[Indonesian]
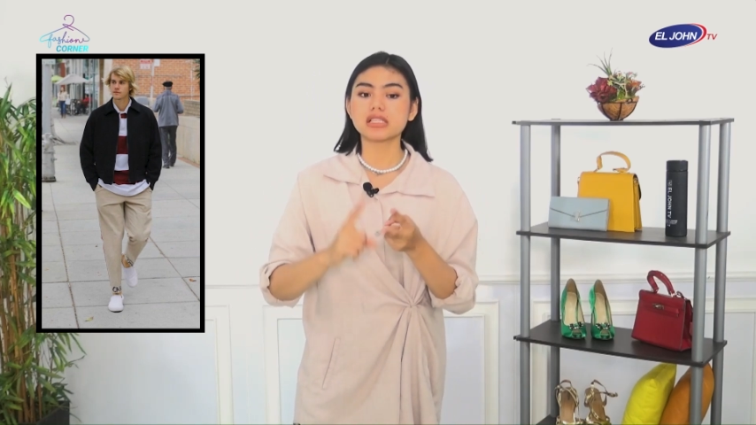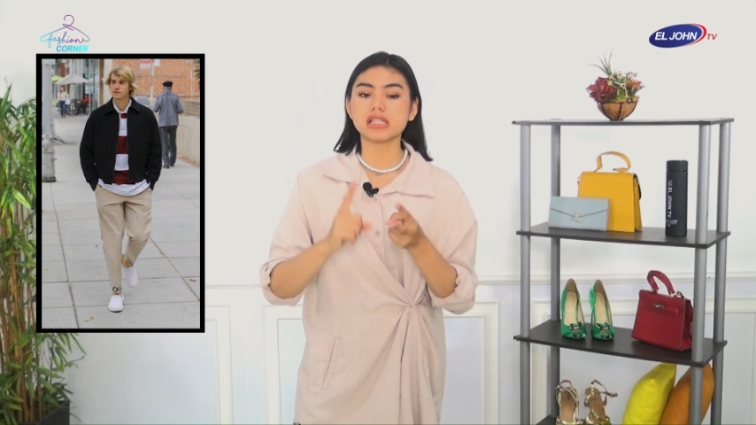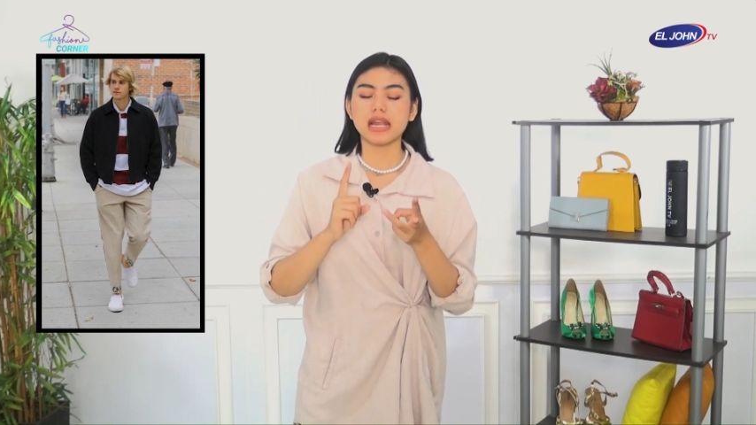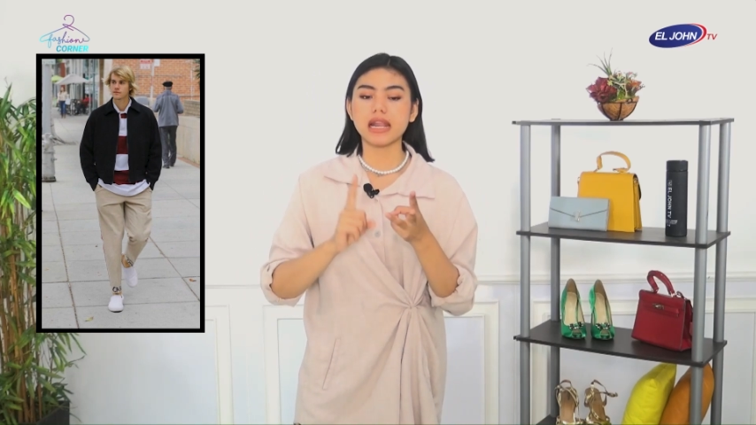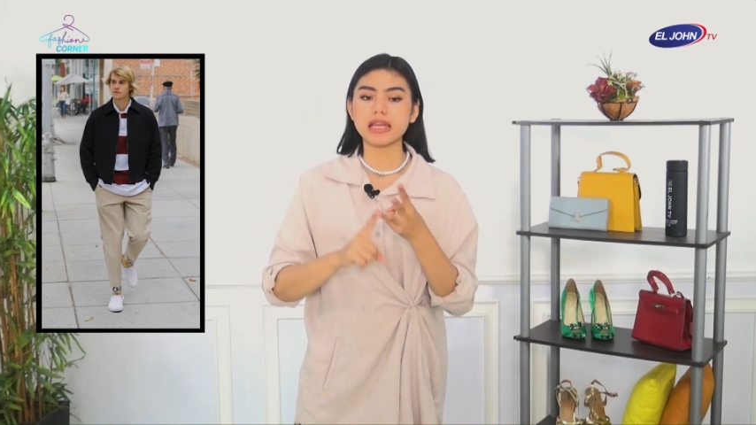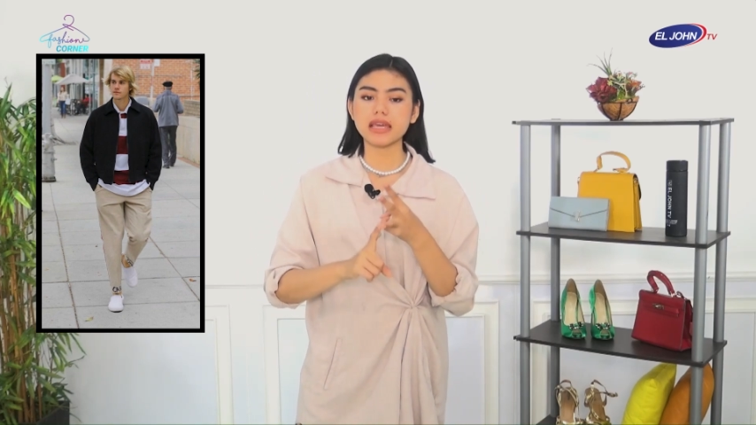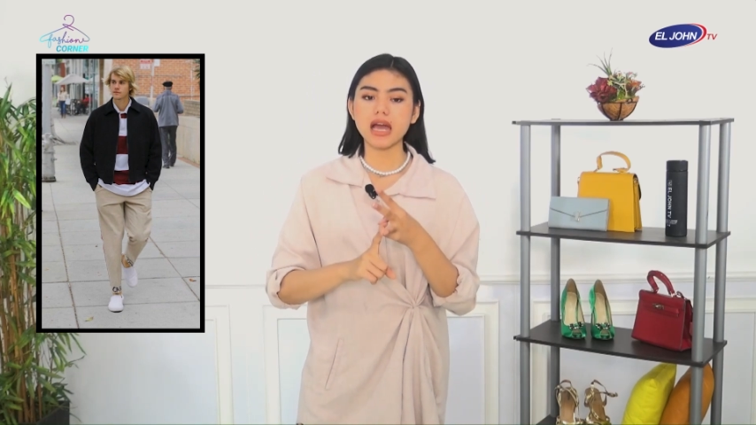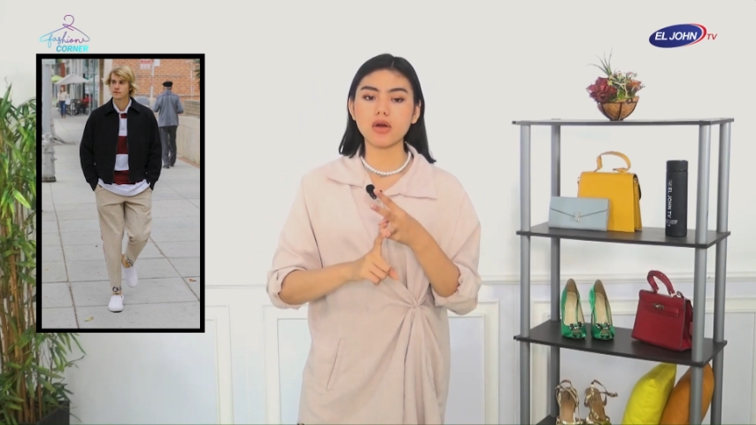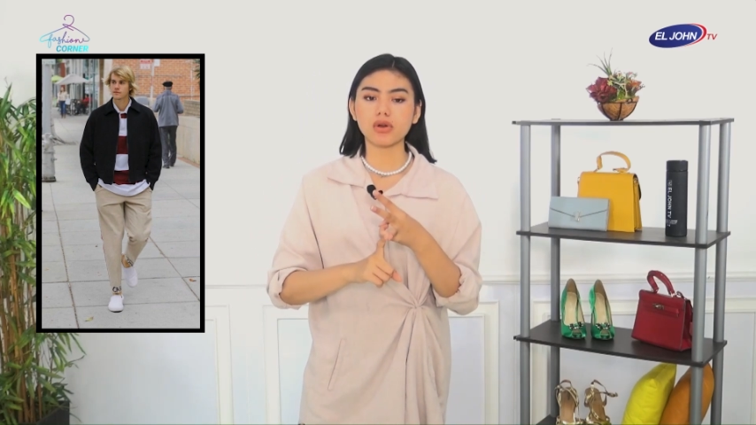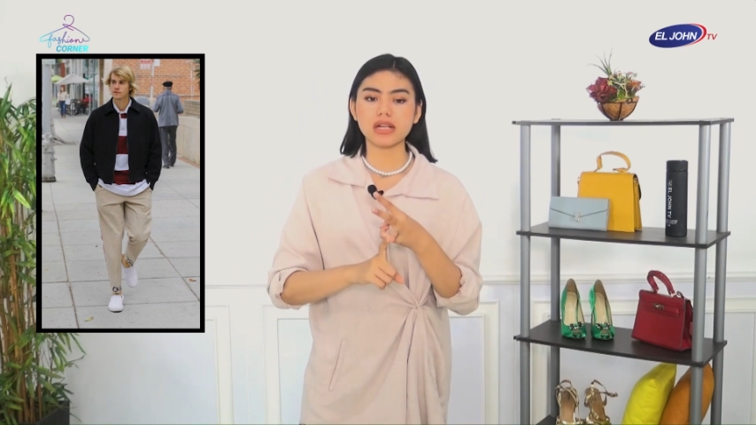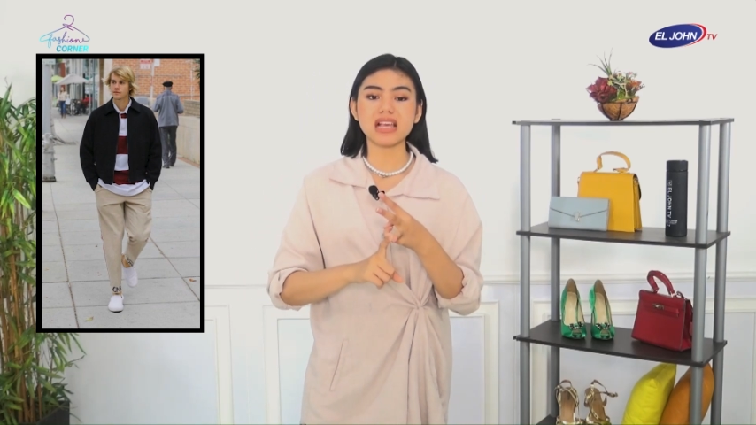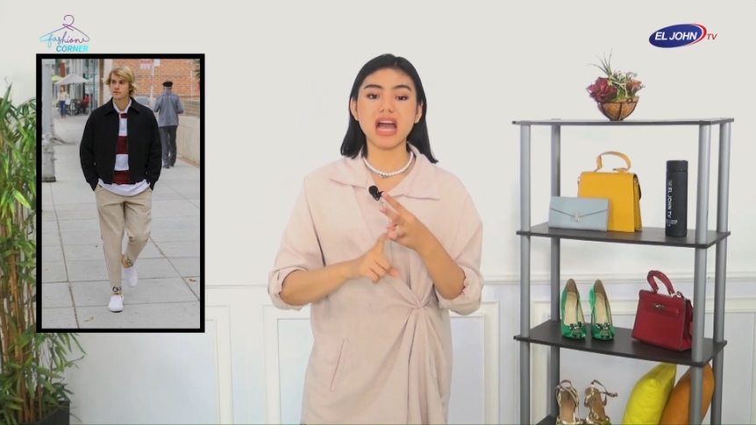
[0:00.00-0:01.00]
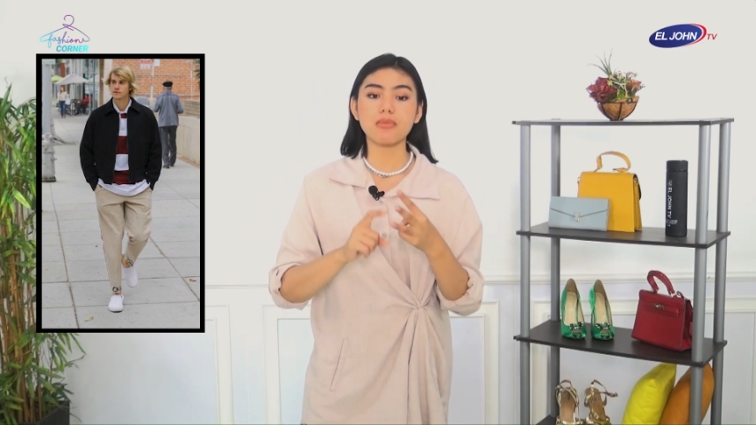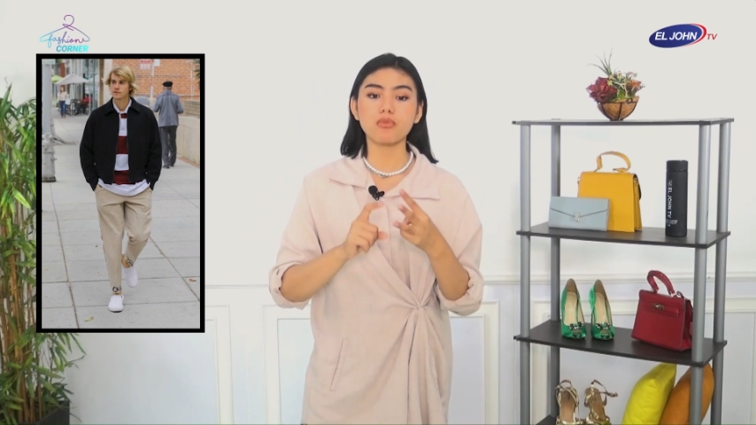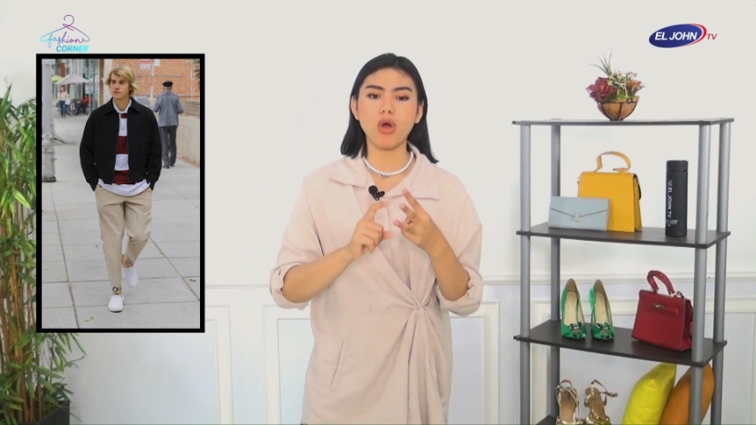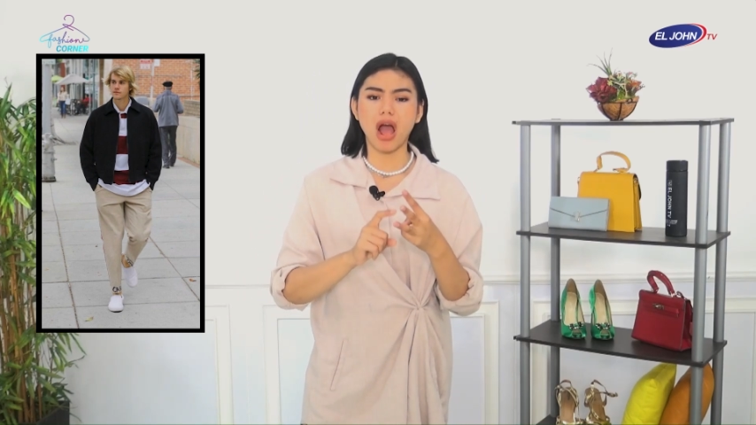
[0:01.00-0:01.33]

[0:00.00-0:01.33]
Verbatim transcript: celananya aku rasa abu